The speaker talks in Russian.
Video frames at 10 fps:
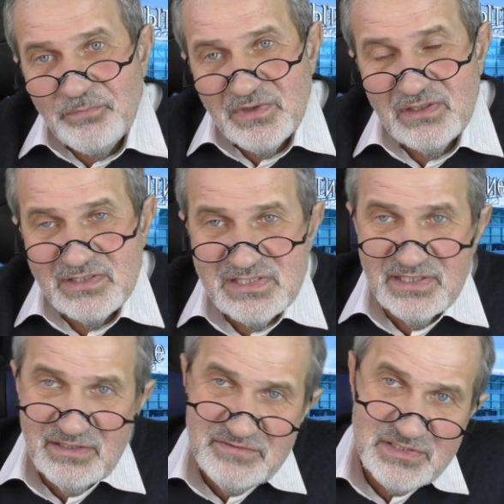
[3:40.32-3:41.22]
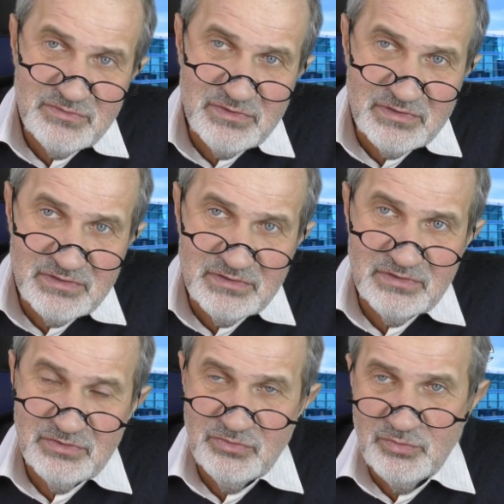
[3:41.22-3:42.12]
э, скорее всего,
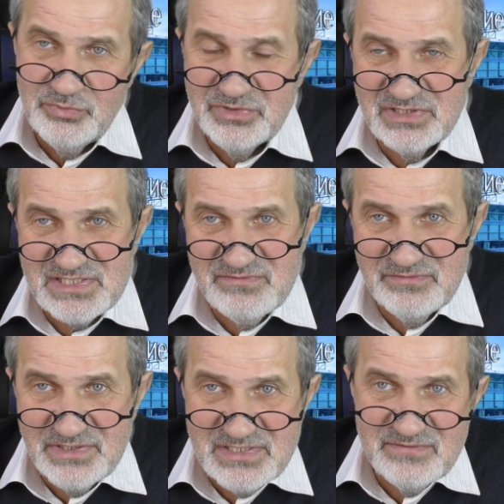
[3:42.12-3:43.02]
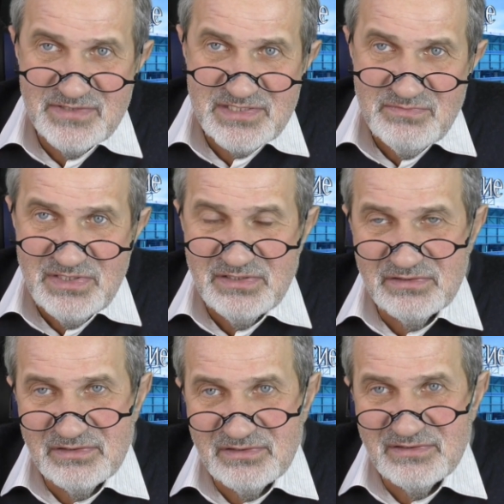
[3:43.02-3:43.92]
э, ну, будет развиваться весь
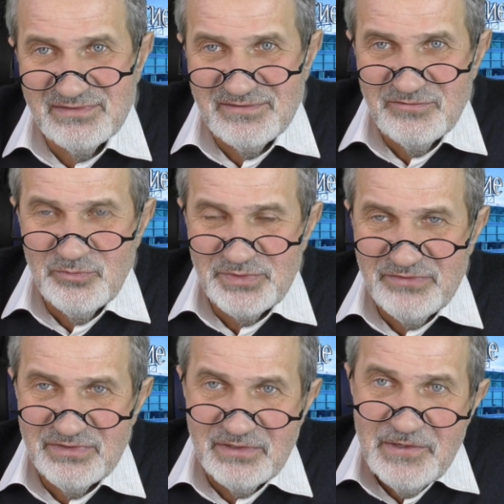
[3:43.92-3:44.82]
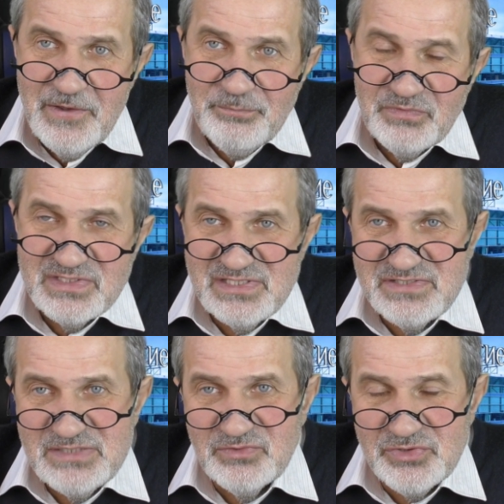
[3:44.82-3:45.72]
мир. Ну, правда, не
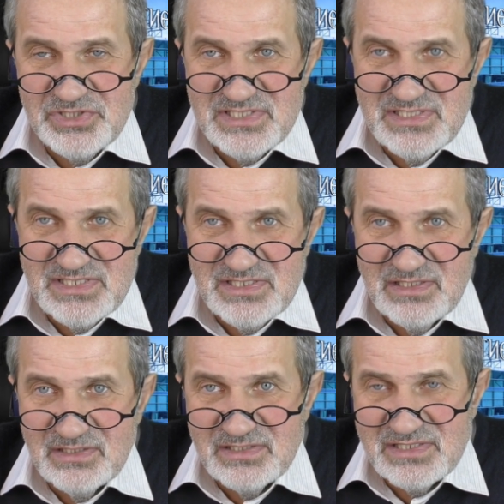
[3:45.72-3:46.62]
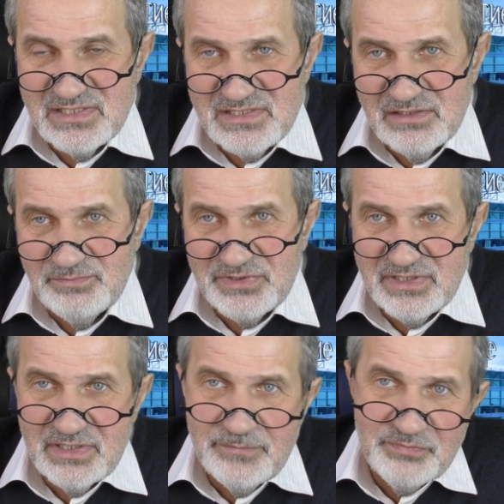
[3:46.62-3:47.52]
совсем точно здесь я сказал
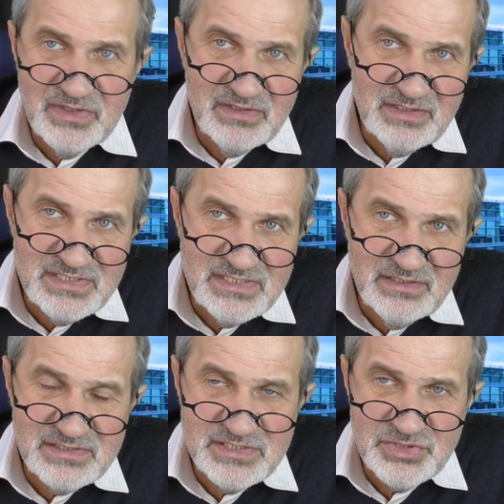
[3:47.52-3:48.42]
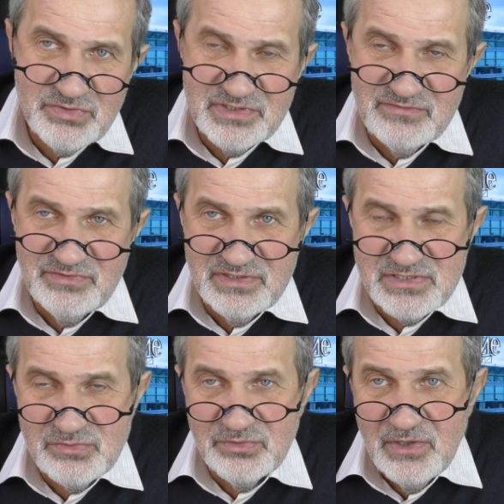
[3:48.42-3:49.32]
про китайские акции, что они
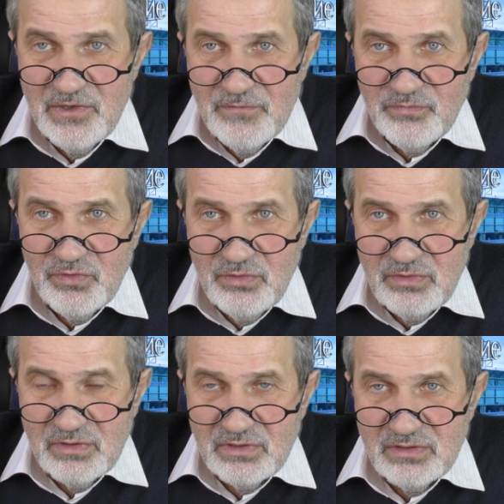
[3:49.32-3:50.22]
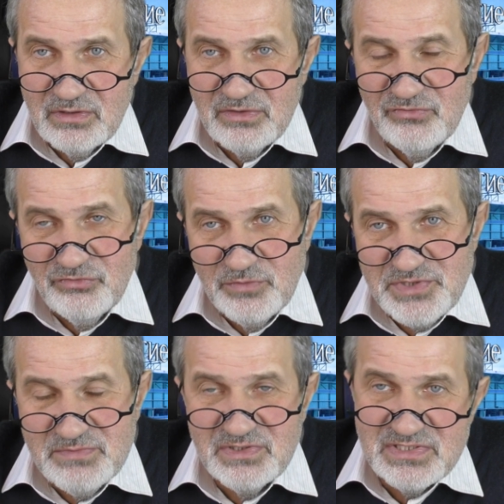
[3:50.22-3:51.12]
вырастут. Но, в
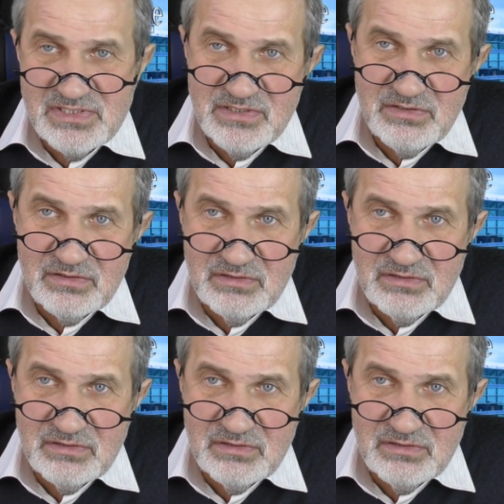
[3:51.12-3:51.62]
общем, так сказать,